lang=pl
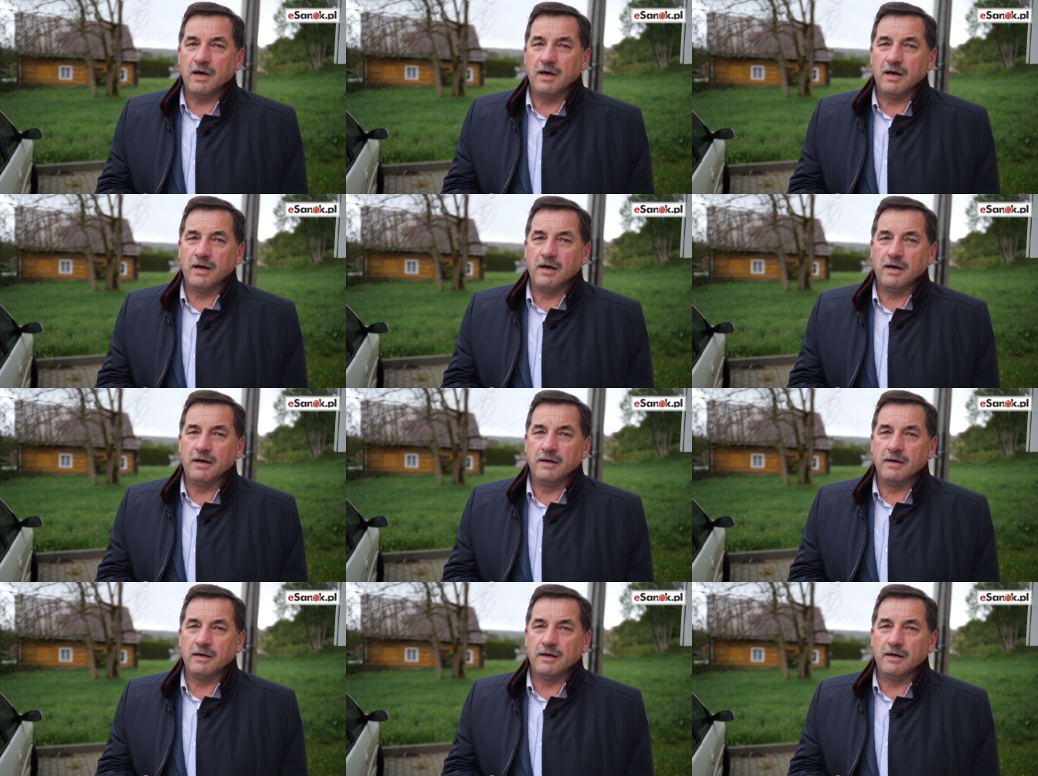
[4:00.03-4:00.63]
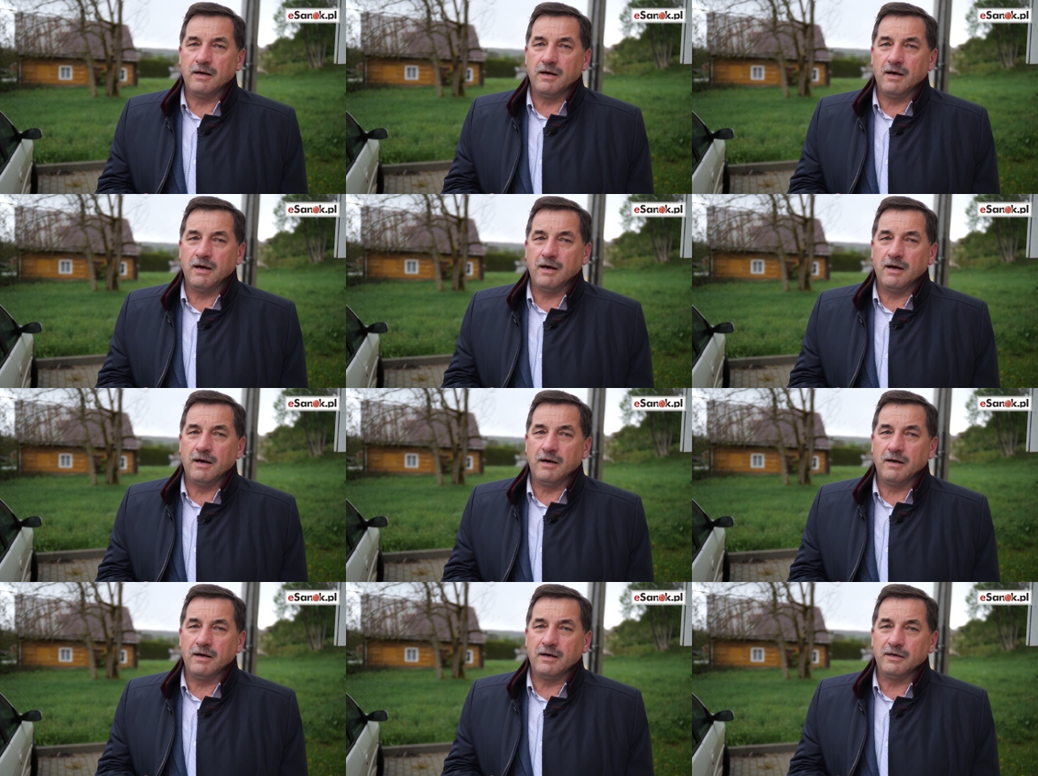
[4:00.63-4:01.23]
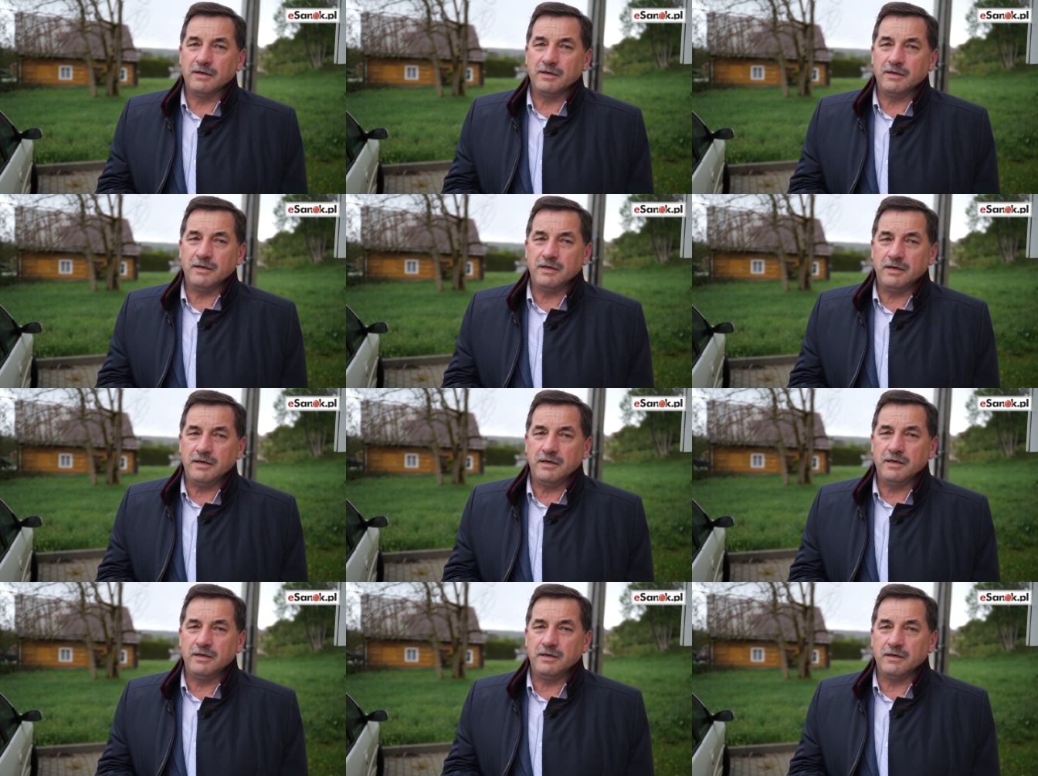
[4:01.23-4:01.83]
E,
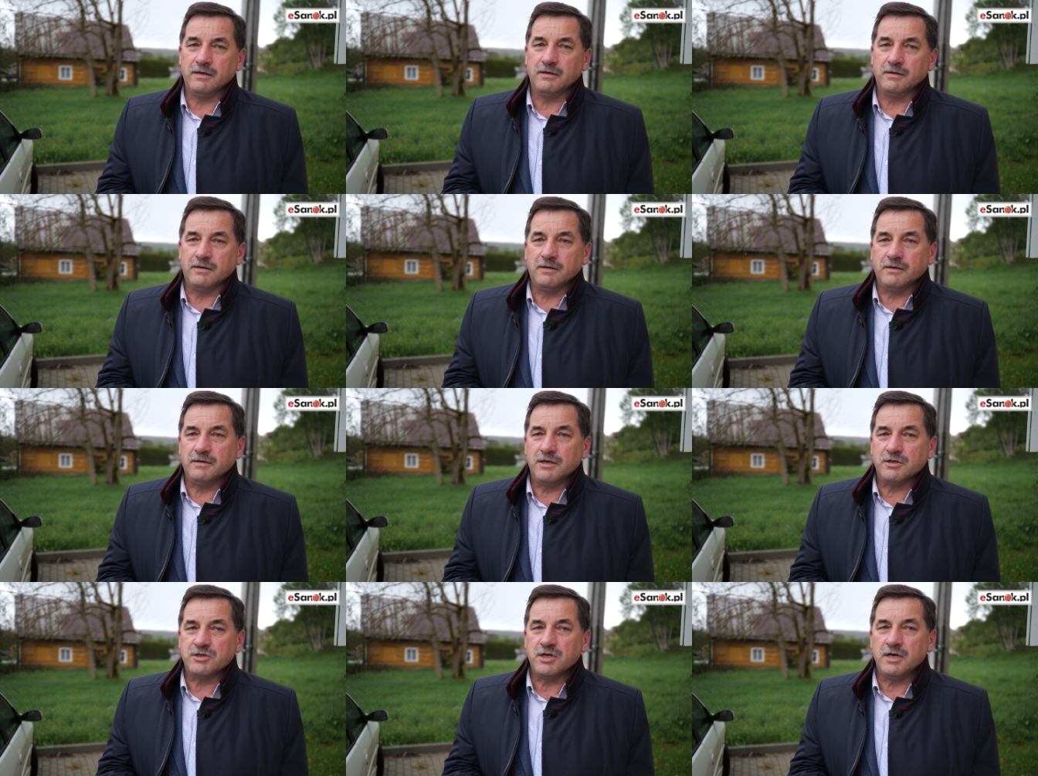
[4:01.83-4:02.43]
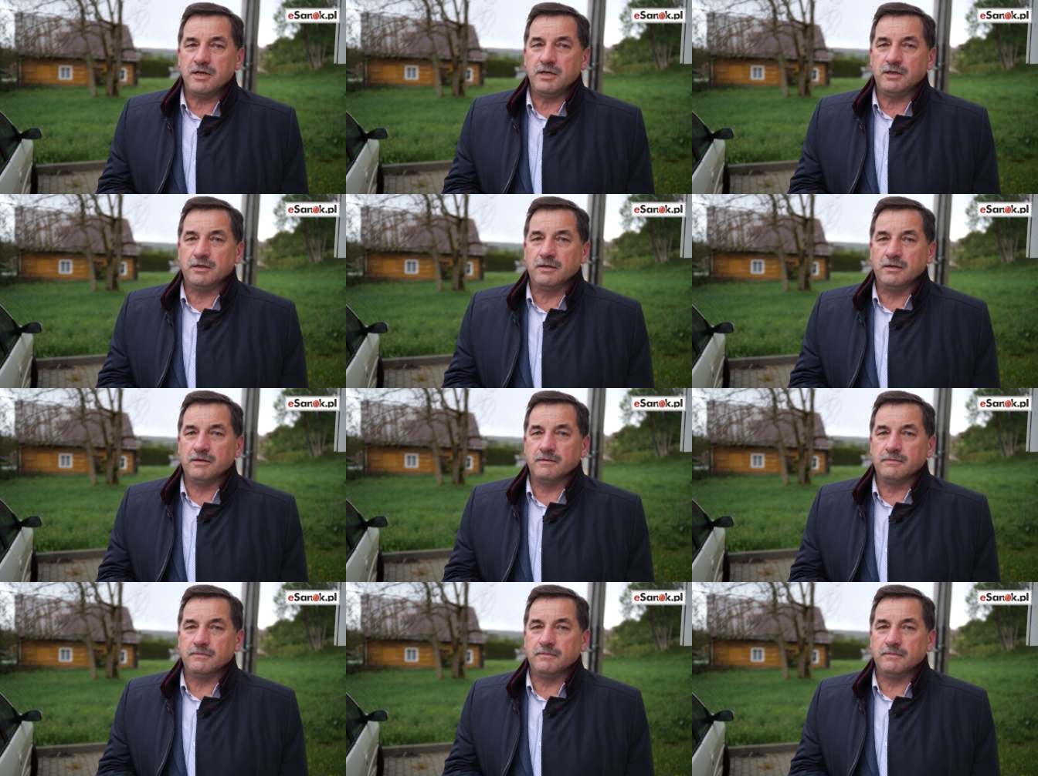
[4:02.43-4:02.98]
I jeżeli